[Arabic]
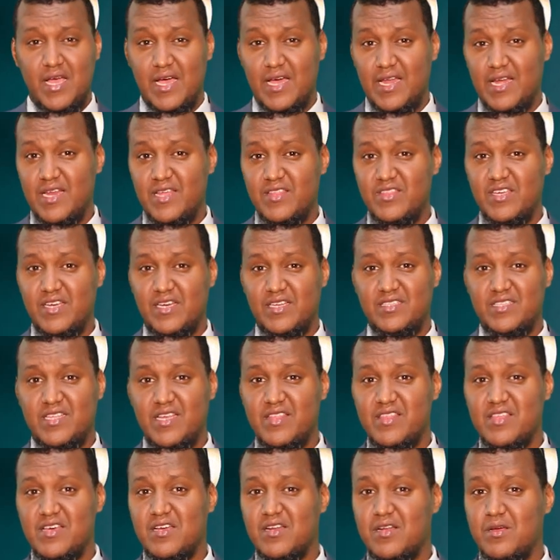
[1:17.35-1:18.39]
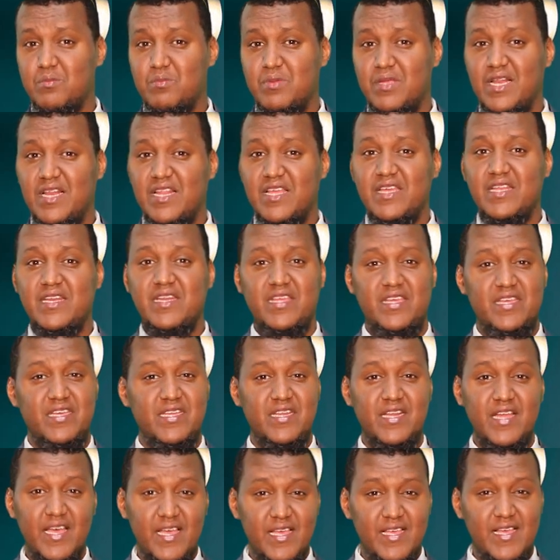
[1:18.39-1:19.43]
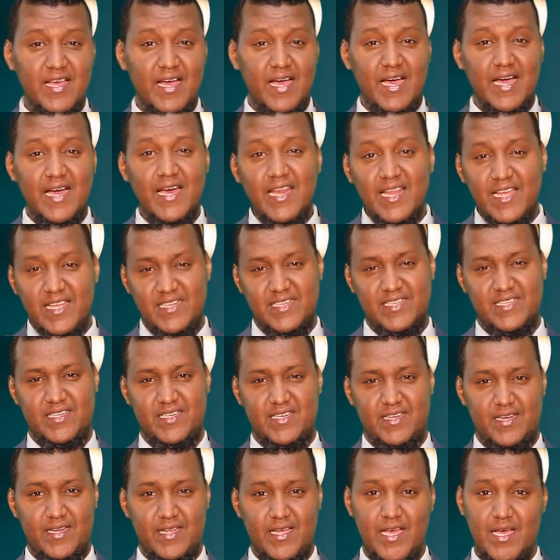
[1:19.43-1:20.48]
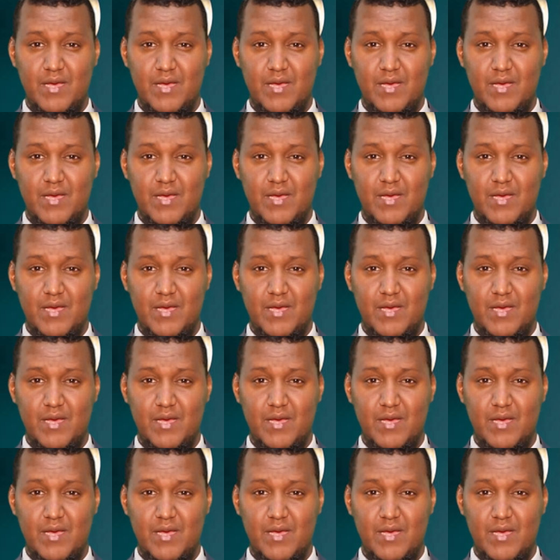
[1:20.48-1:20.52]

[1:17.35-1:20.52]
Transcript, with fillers: الذي اعتذر بالانحناء علنا